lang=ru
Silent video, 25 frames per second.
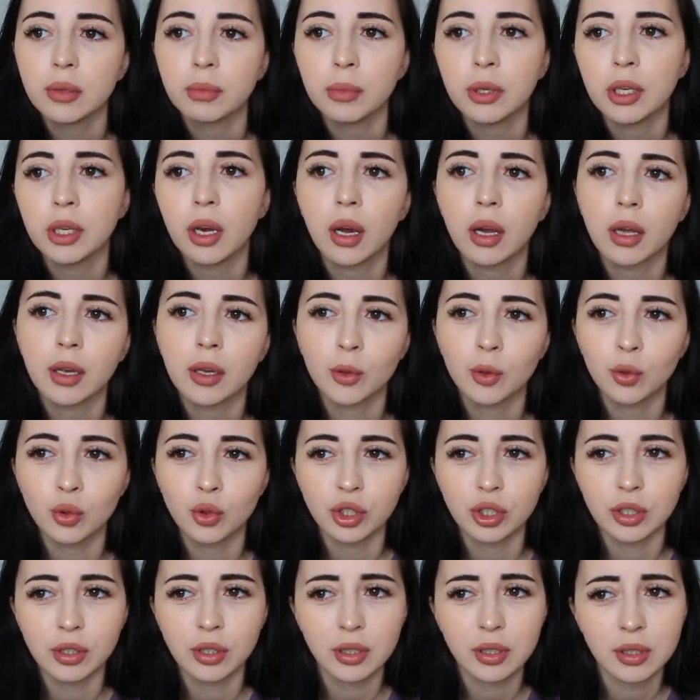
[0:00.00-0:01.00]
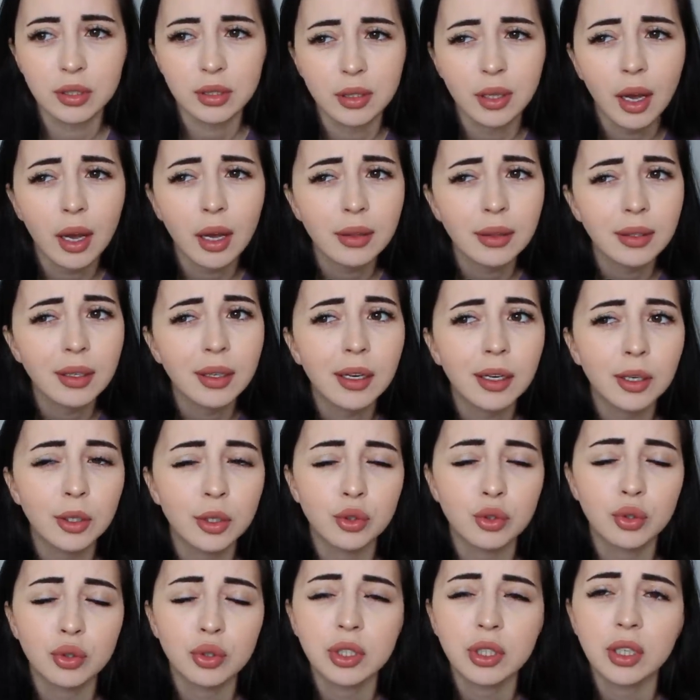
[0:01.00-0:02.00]
меня Айка уже достала, я
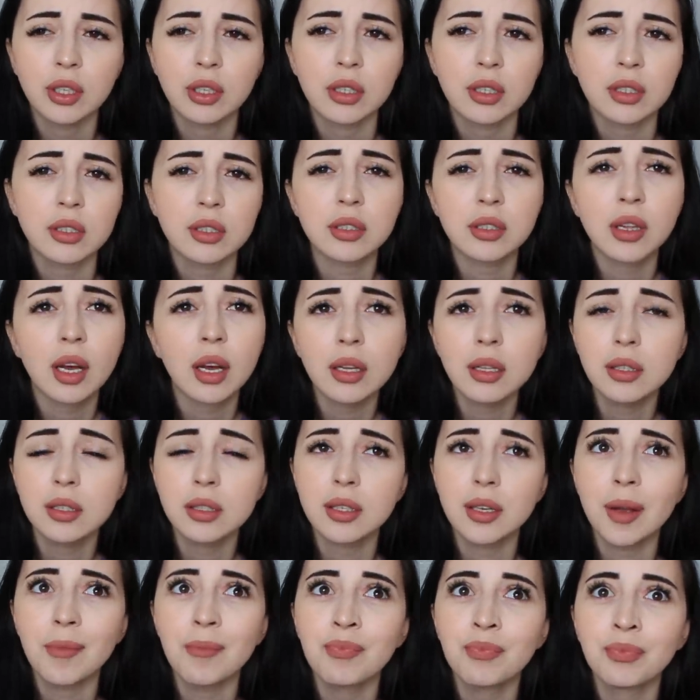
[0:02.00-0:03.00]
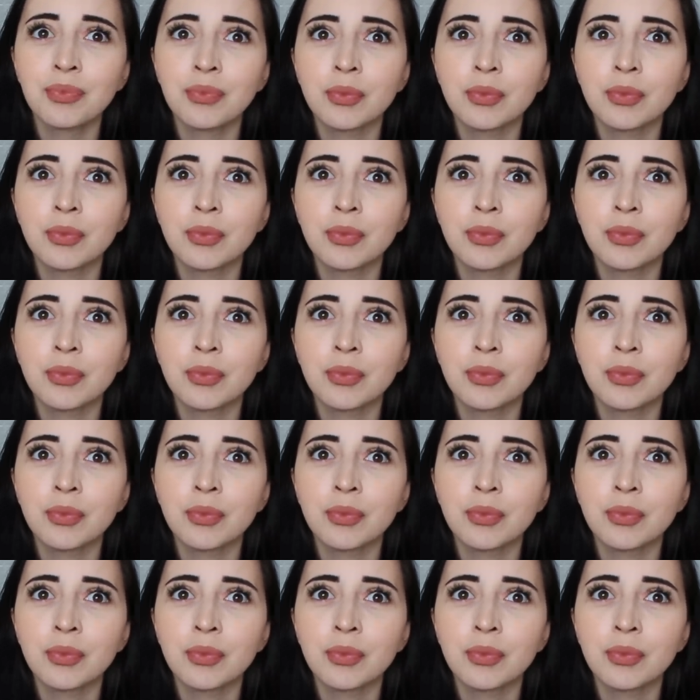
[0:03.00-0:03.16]
хочу с ней расстаться.